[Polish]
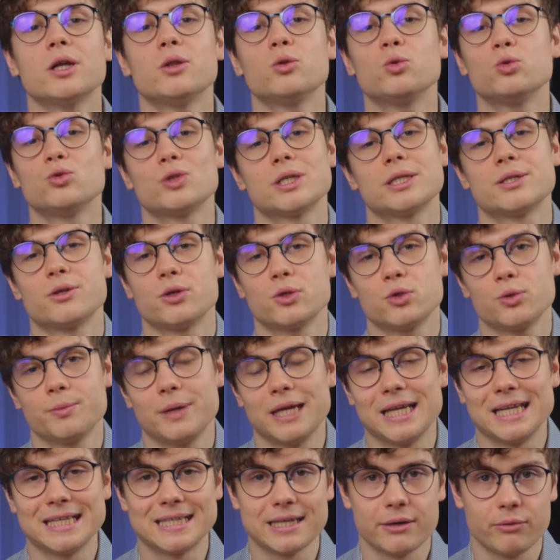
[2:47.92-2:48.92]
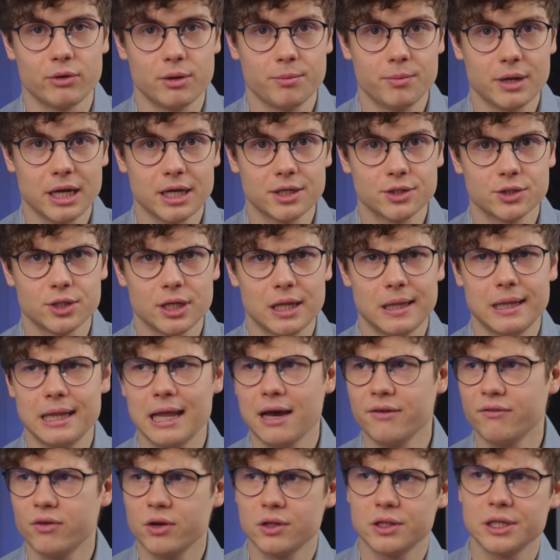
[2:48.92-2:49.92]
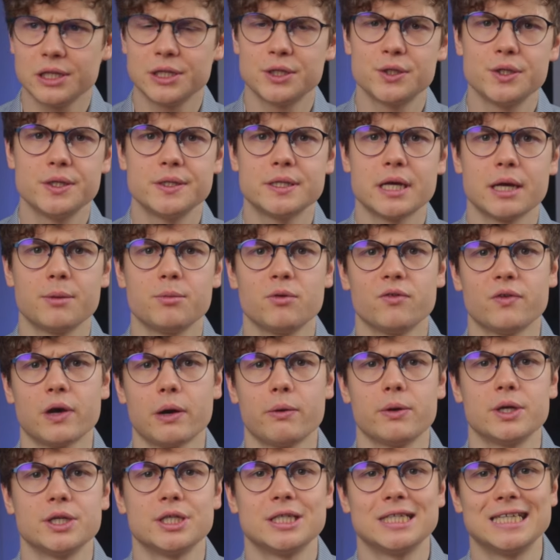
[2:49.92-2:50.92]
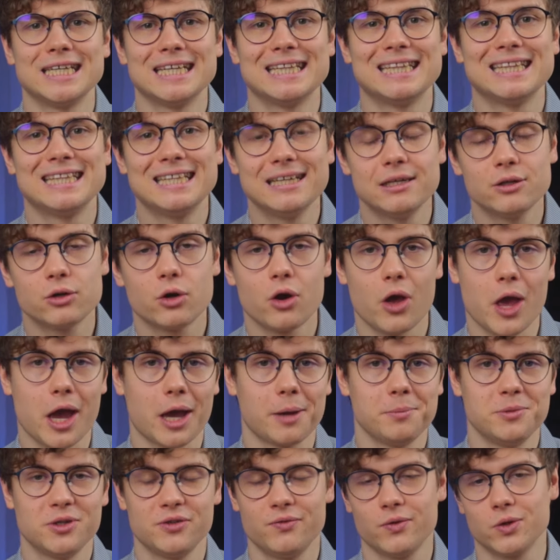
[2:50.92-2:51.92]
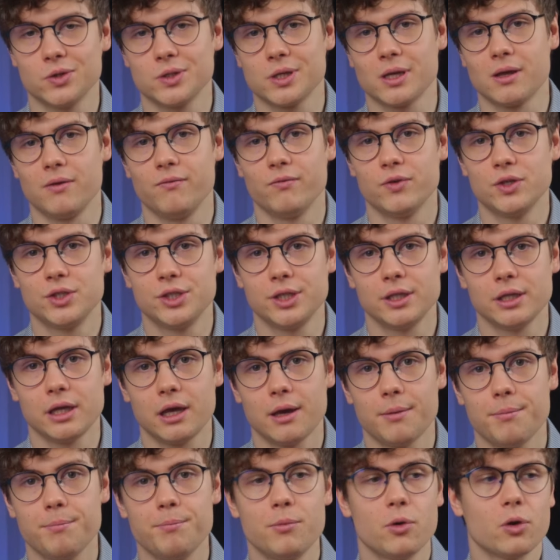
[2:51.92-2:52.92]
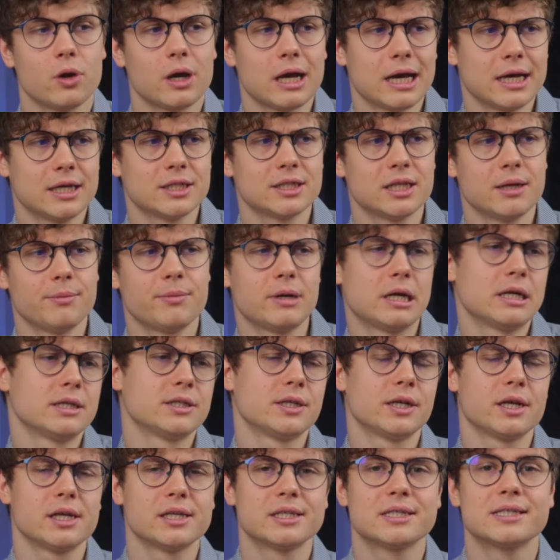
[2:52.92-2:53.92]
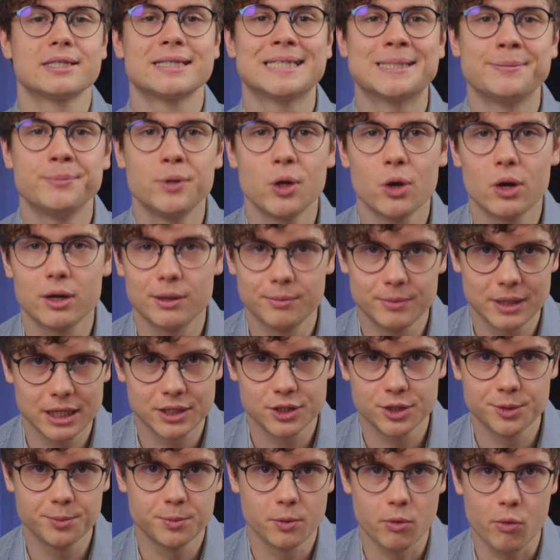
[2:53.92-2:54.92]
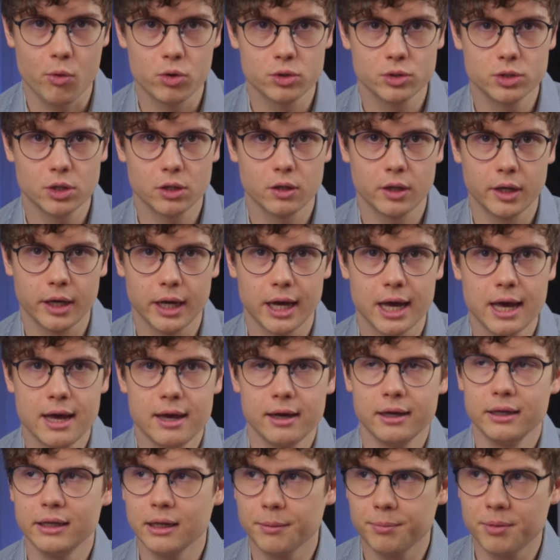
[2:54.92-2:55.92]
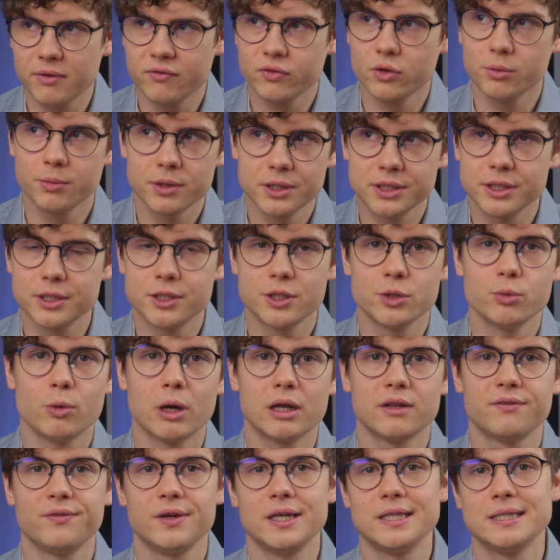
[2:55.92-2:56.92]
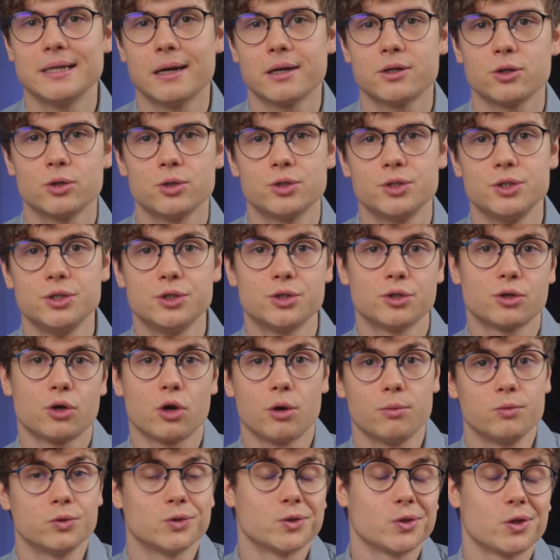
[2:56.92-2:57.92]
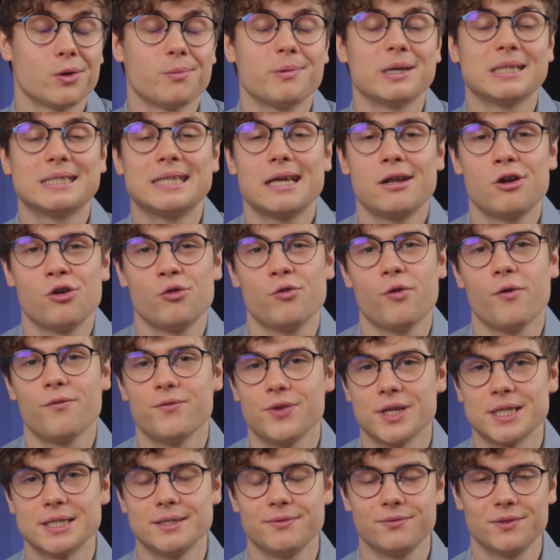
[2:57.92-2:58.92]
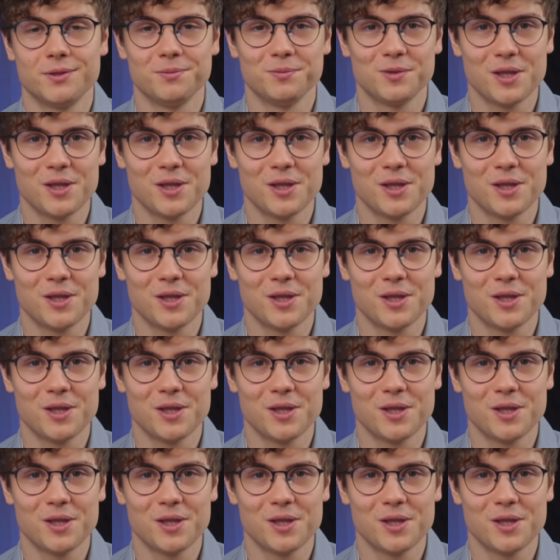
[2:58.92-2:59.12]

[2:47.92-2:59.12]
duże zrozumienie całej branży, nawet jeśli zajmowałeś się tylko jakimś wąskim wycinkiem, bo każda branża jest zbiorem naczyń połączonych i na pewno będzie Ci łatwiej zarobić zacząć niż komuś, kto ma zerową wiedzę w tym